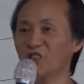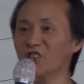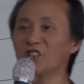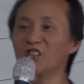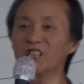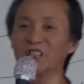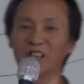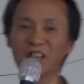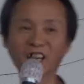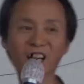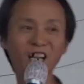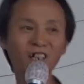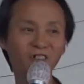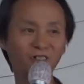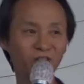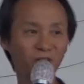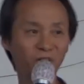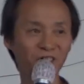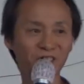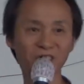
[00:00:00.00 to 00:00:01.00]
선이 네 개라는
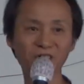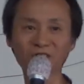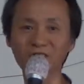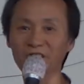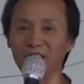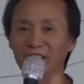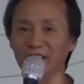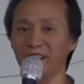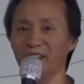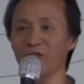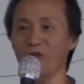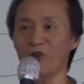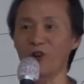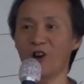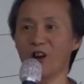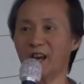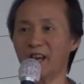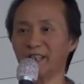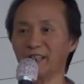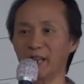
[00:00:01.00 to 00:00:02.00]
거예요. 선을 네 개로
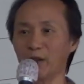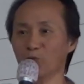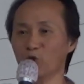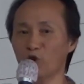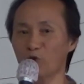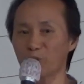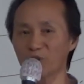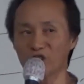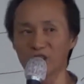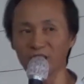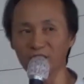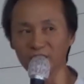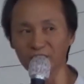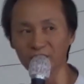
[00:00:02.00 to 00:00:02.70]
네모로 표시한